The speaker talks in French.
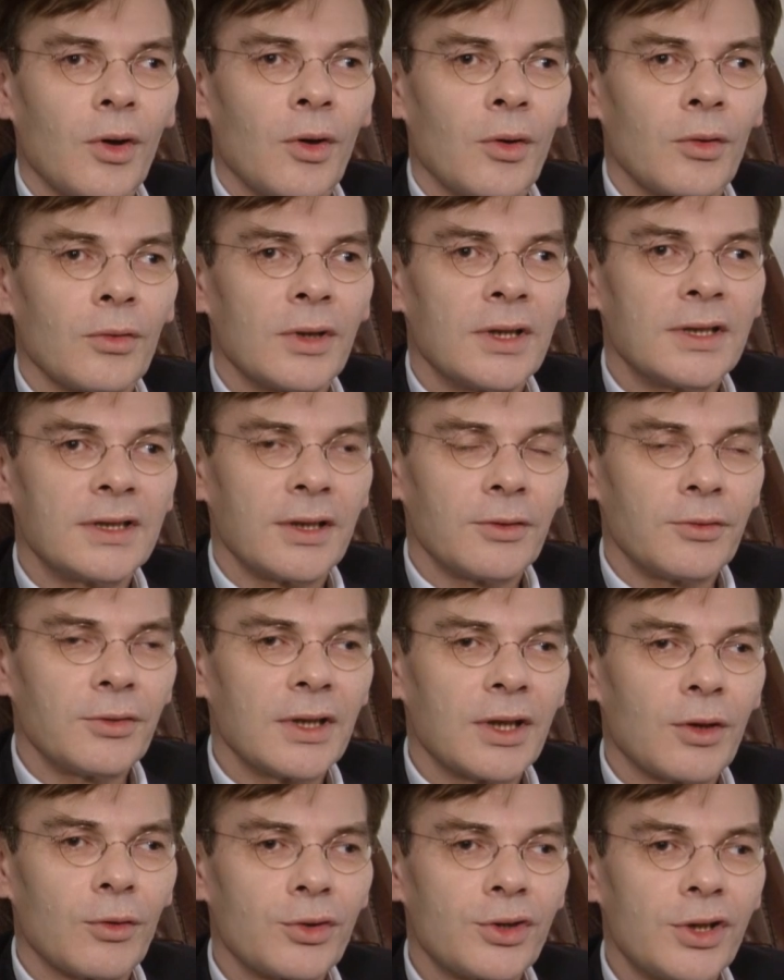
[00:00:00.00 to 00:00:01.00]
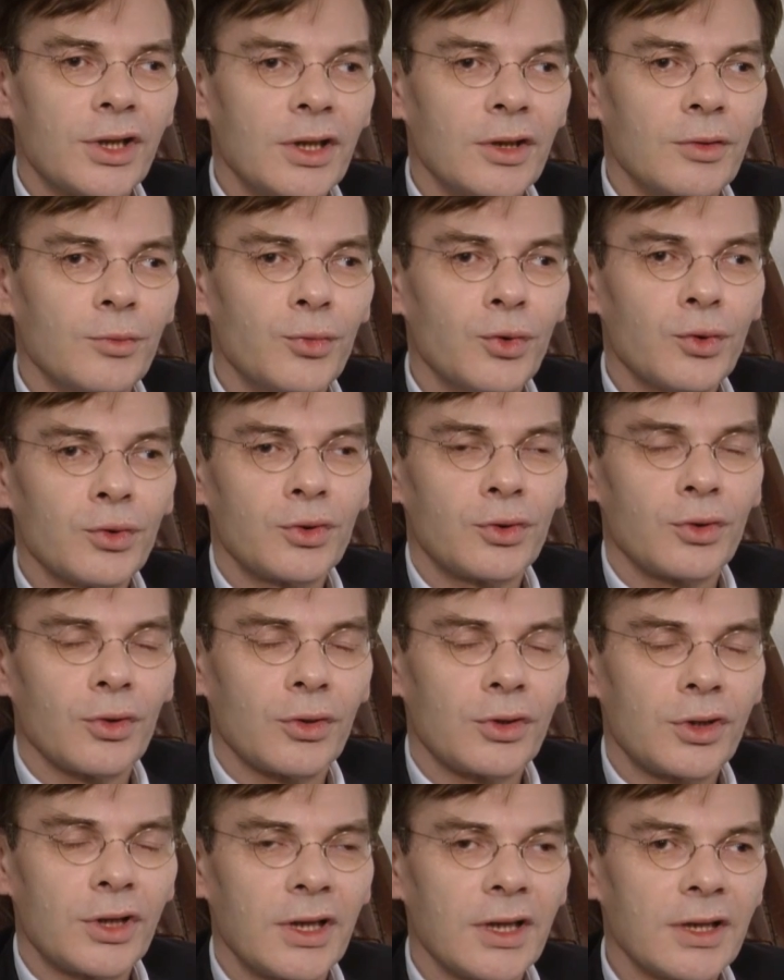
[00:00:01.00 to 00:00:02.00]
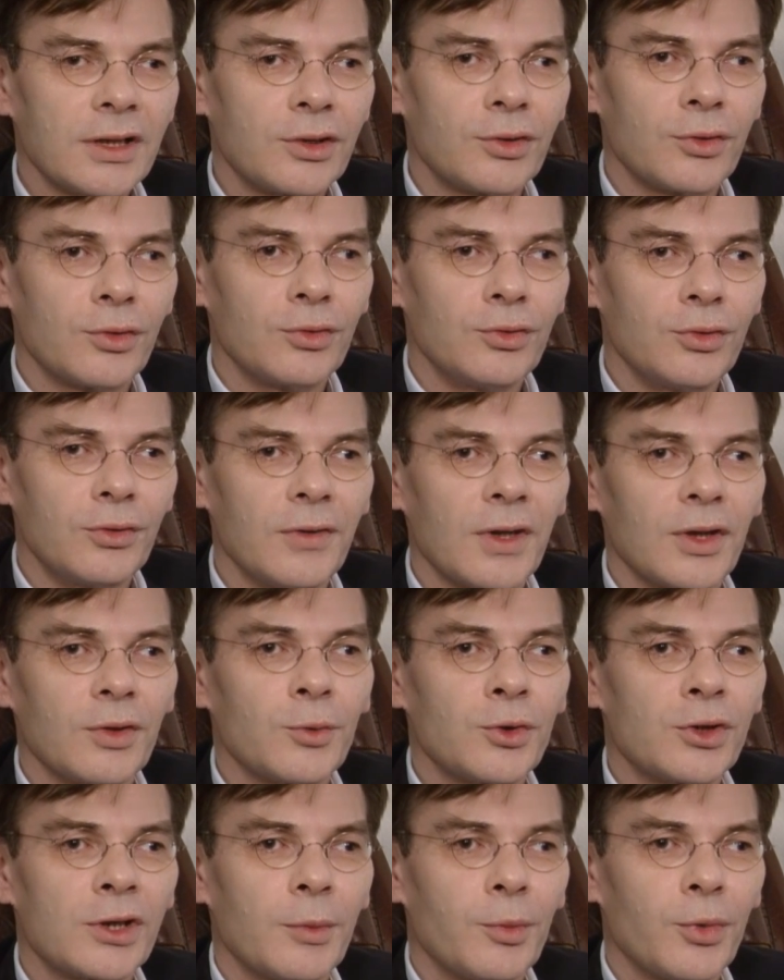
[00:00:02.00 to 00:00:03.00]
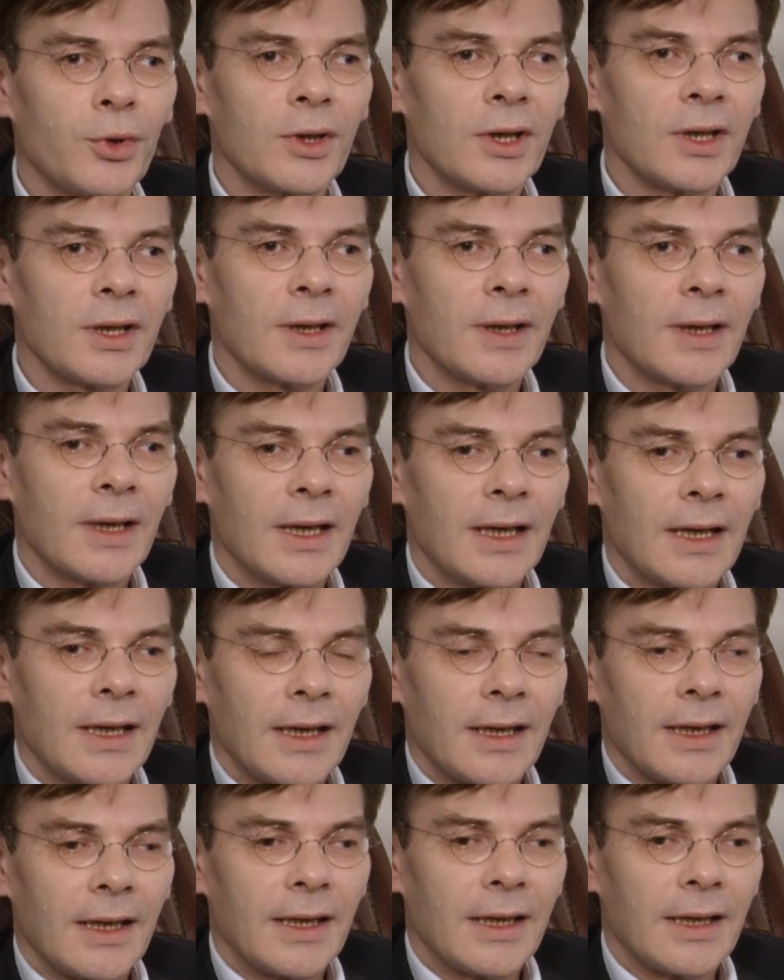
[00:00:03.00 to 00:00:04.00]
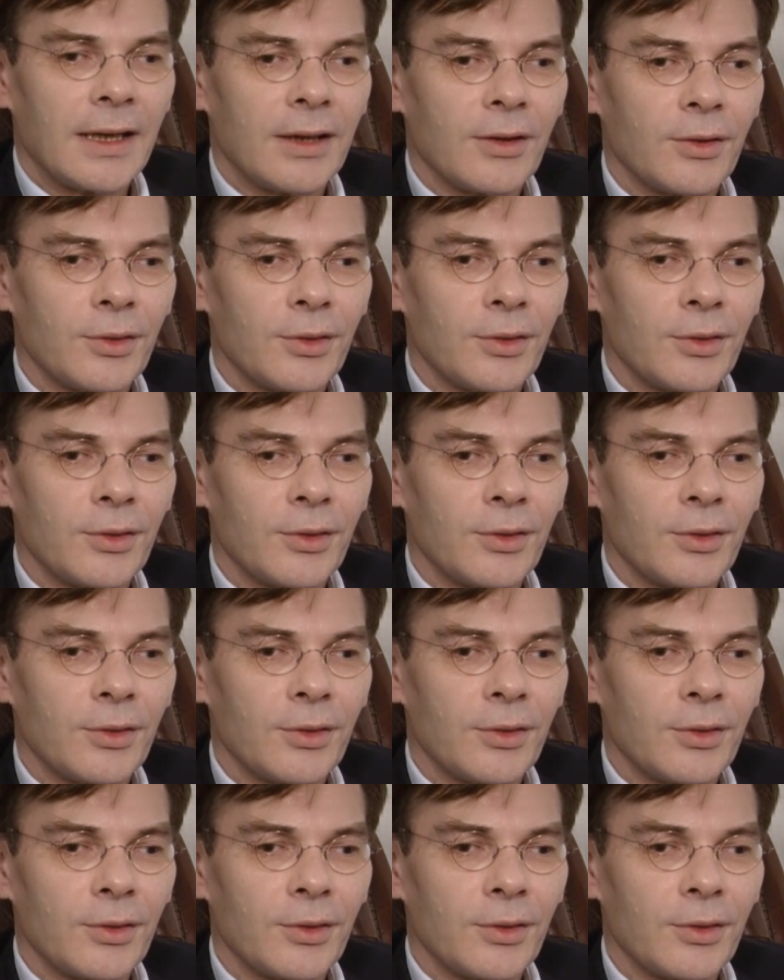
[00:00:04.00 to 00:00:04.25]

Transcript: en essayant décrocher une bourse de recherche euh, du gouvernement japonais. Et